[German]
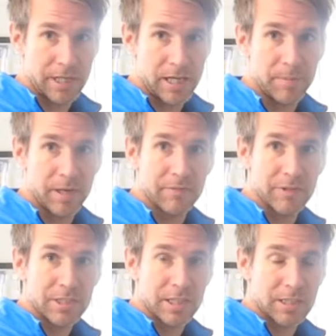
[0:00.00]
nachmachen,
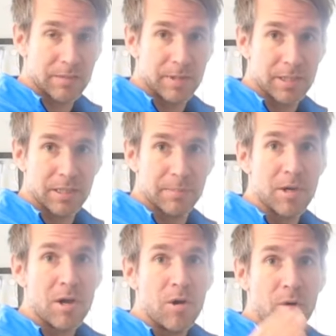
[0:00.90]
wie ich das gemacht habe
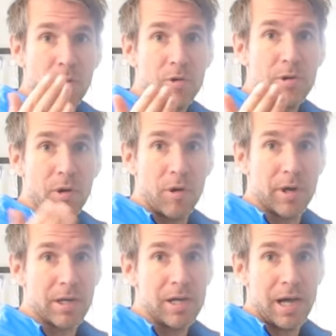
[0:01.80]
und
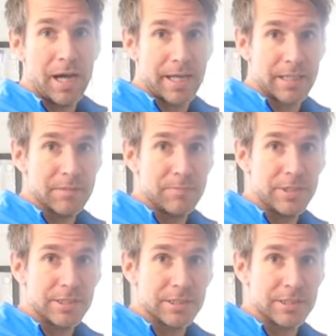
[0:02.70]
eure eigenen
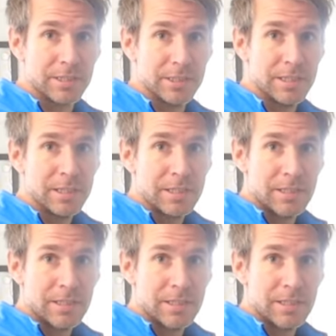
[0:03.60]
Pilze ziehen.